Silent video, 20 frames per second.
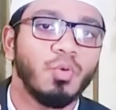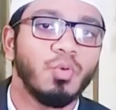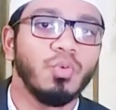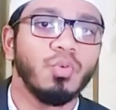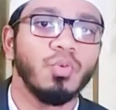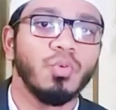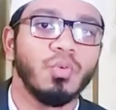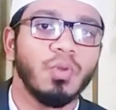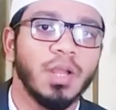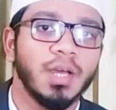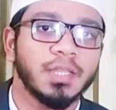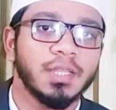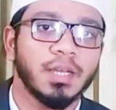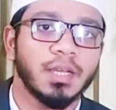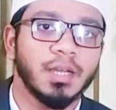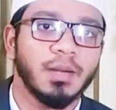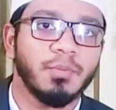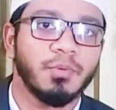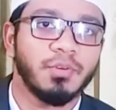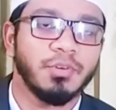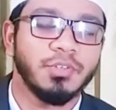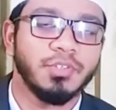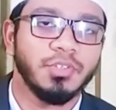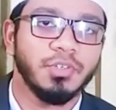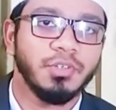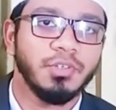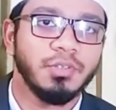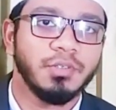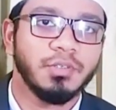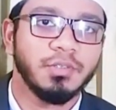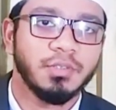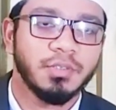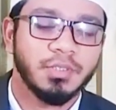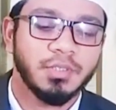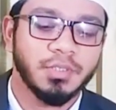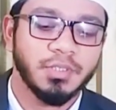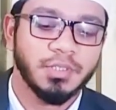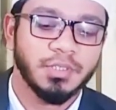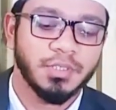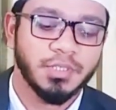গুণগুলা থাকা প্রয়োজন
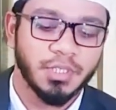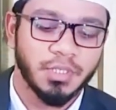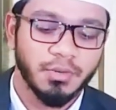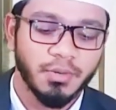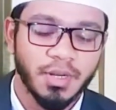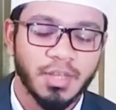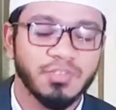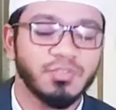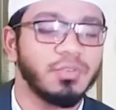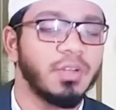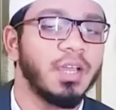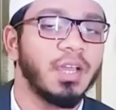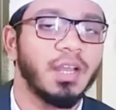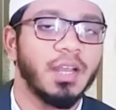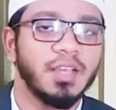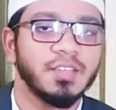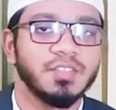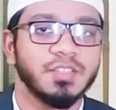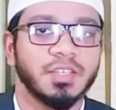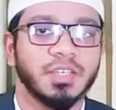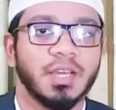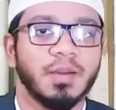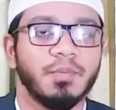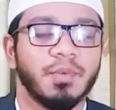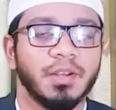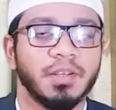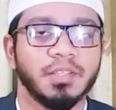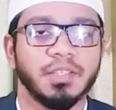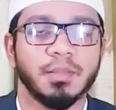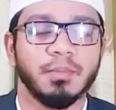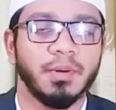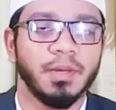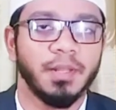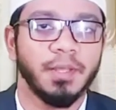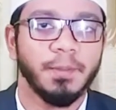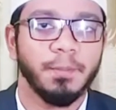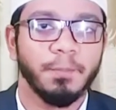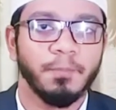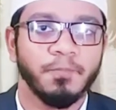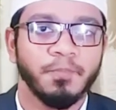সেগুলা সুরা এখলাস থেকে আমরা নিতে
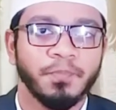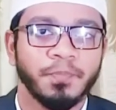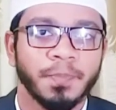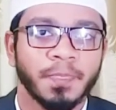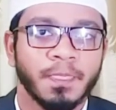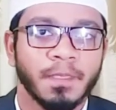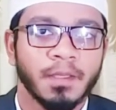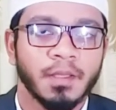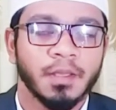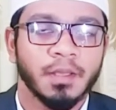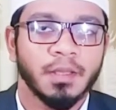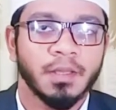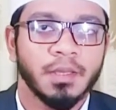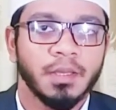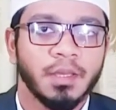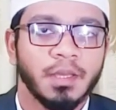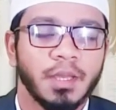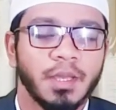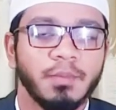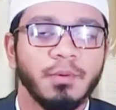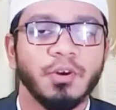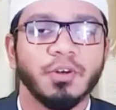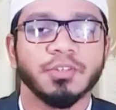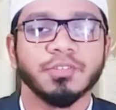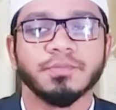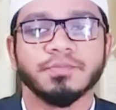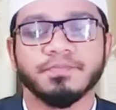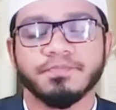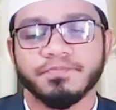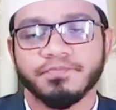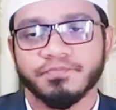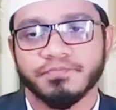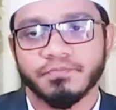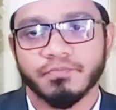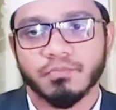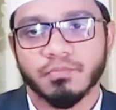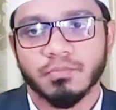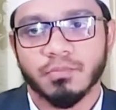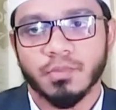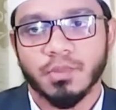পারি এবং
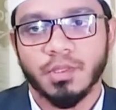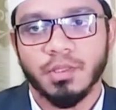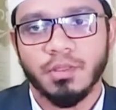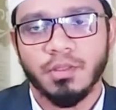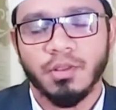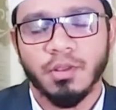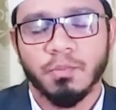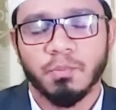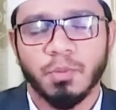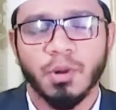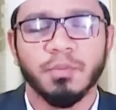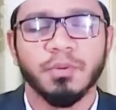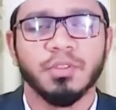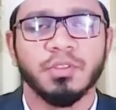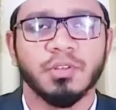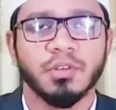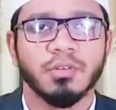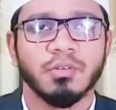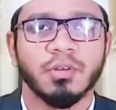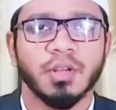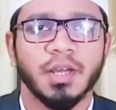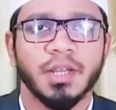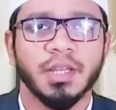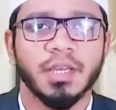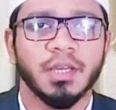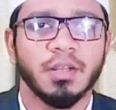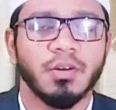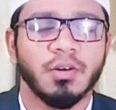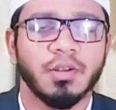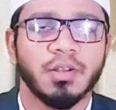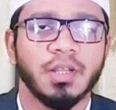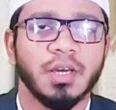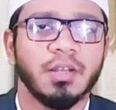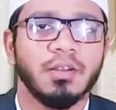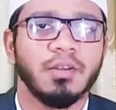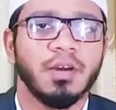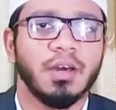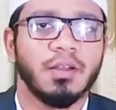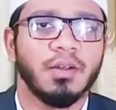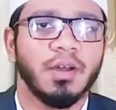পবিত্র কোরআনের
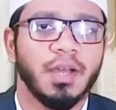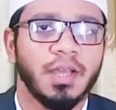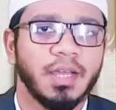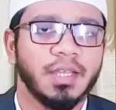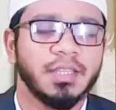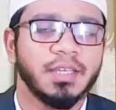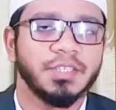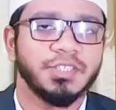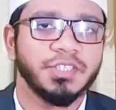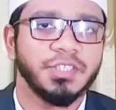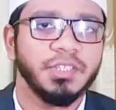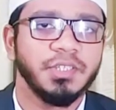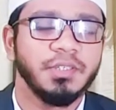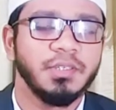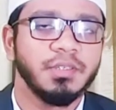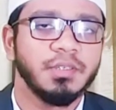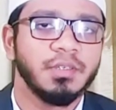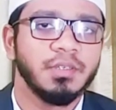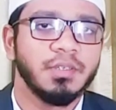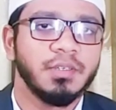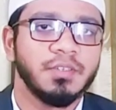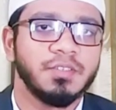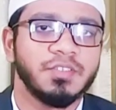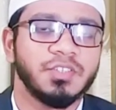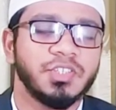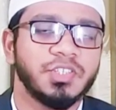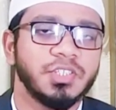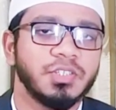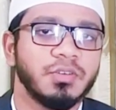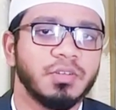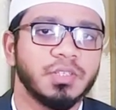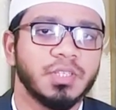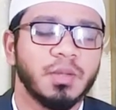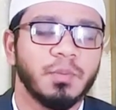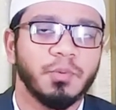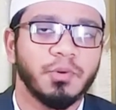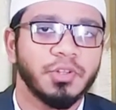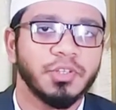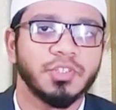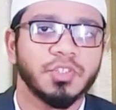অন্যান্য আরও আয়াত আছে
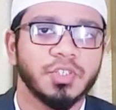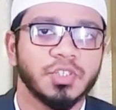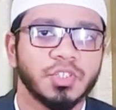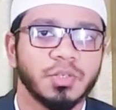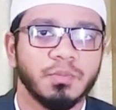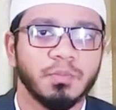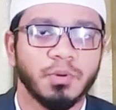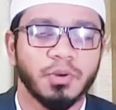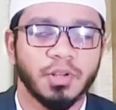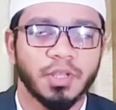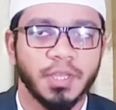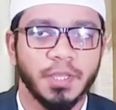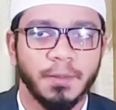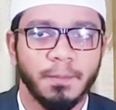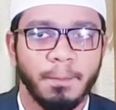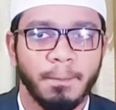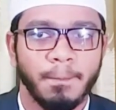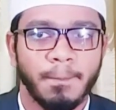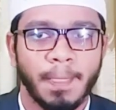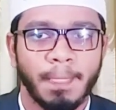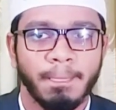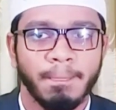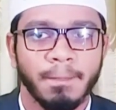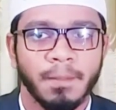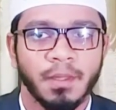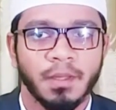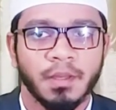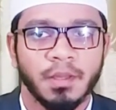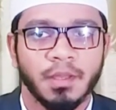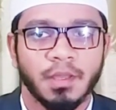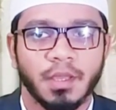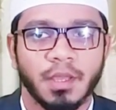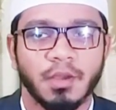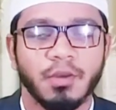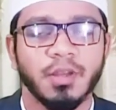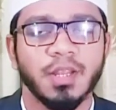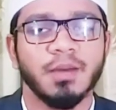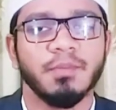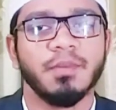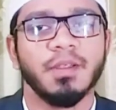সৃষ্টিকর্তার পরিচয় সম্পর্কে
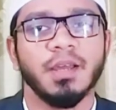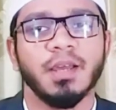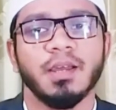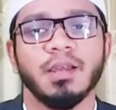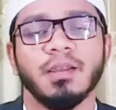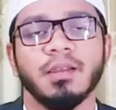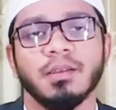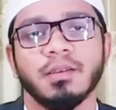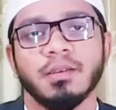এখন আমরা